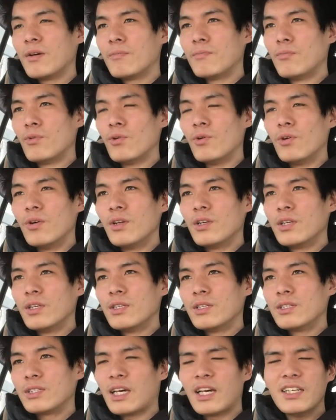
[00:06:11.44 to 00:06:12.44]
もう
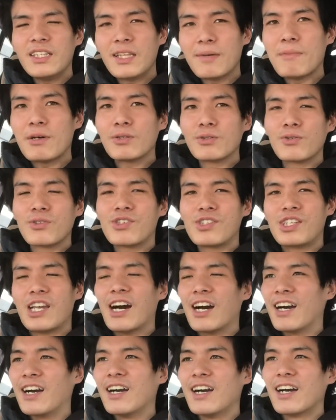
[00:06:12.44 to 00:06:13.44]
埼玉ごとき
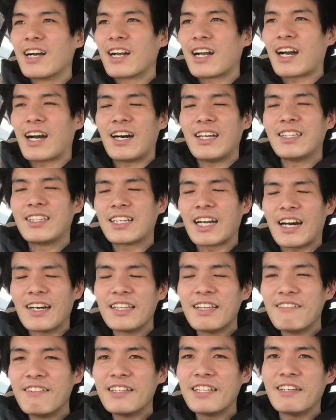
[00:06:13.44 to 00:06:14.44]
じゃか
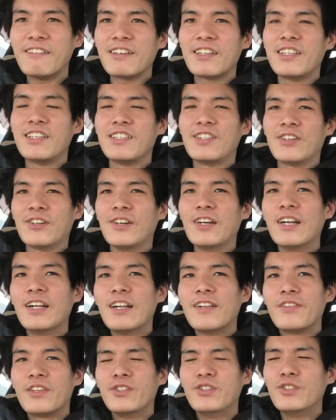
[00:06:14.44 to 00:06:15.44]
なわないわけですよ
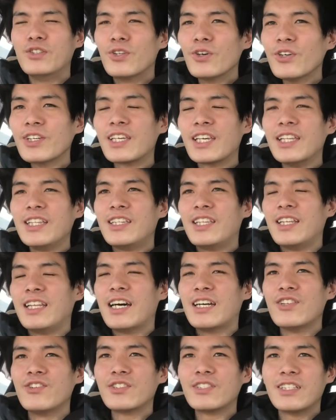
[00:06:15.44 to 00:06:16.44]
うどん県って
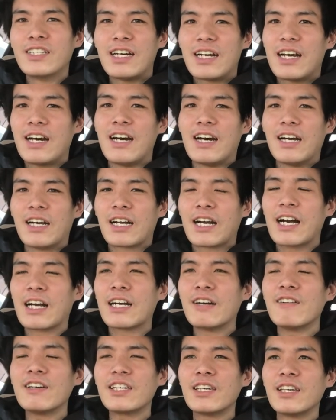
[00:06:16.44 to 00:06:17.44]
名乗るなら香
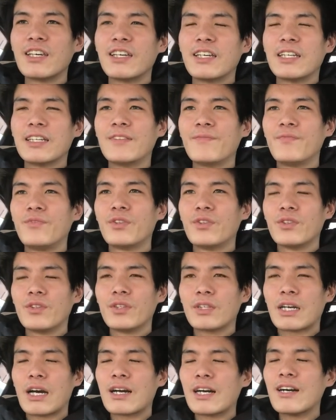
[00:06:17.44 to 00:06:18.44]
川県
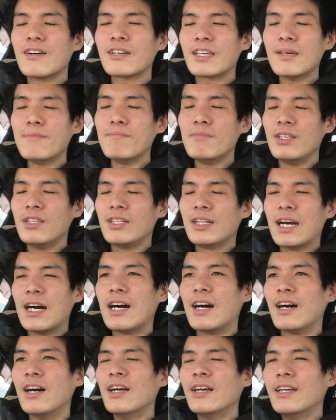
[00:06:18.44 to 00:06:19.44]
香川県民
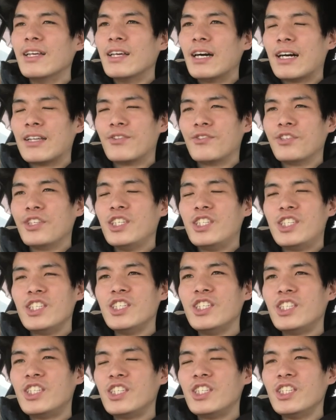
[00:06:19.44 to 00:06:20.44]
があの1
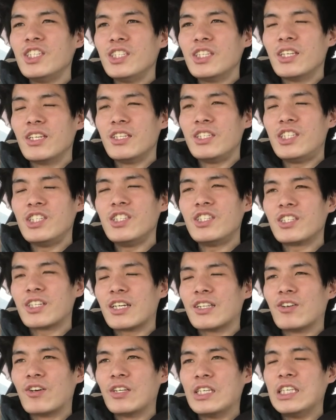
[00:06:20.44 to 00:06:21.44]
日に1日
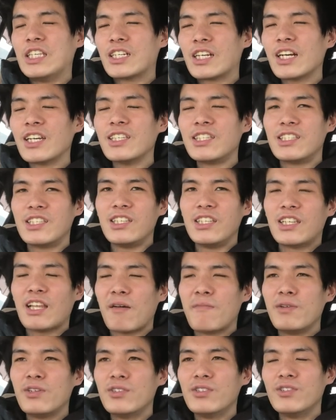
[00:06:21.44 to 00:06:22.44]
かな1ヶ月に
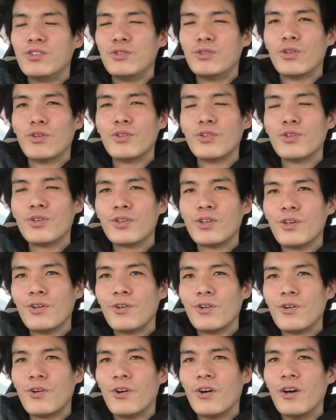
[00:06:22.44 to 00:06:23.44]
食べるうどんの量
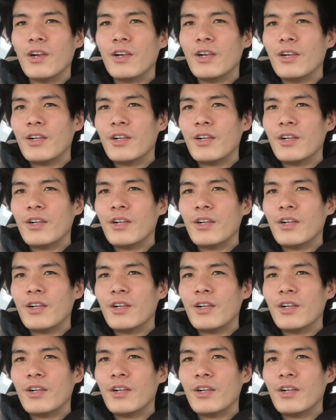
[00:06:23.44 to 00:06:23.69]
を